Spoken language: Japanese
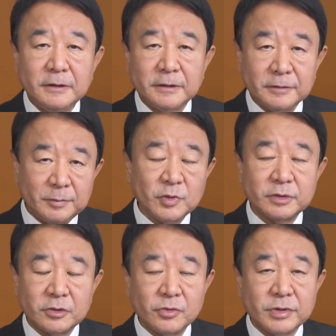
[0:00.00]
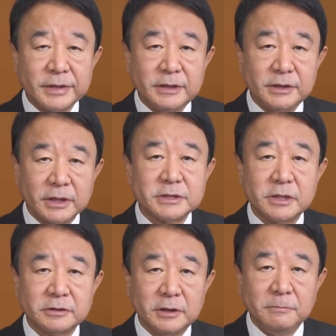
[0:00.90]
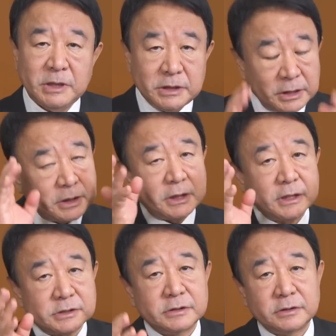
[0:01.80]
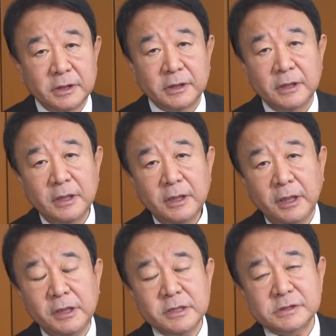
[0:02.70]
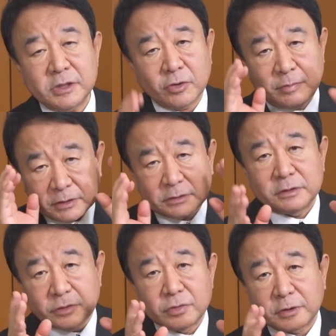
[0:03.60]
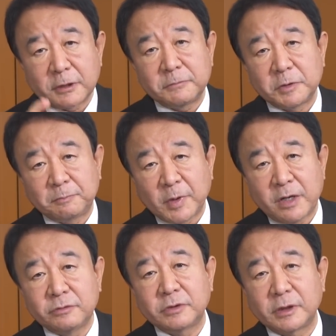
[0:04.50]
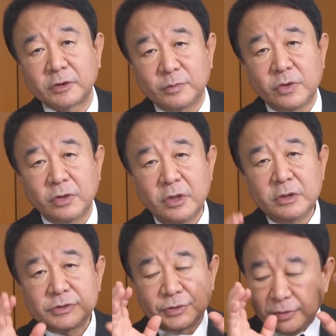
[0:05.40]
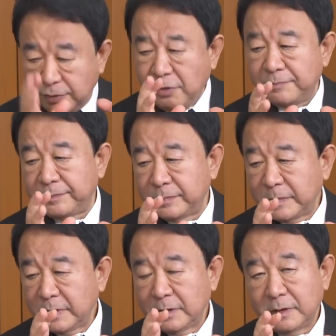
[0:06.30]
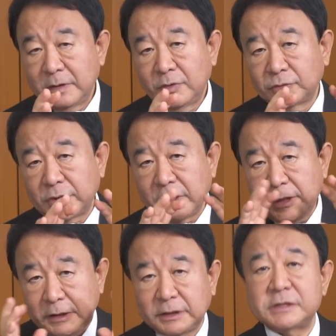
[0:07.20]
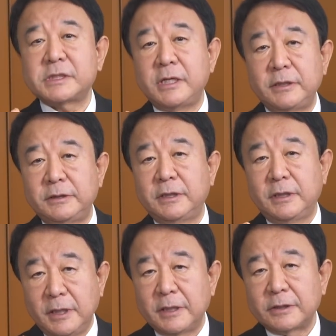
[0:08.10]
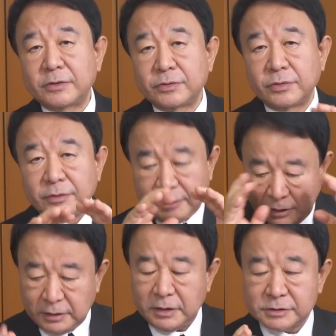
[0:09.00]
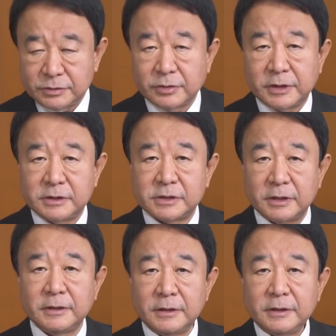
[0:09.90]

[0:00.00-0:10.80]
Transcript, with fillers: あれは僕ら国会議員だけじゃなくてみんなで気が付いて円安で困ってる業界もいっぱいあるんだけどもそれをお互いに助け合いながらこの円安の経済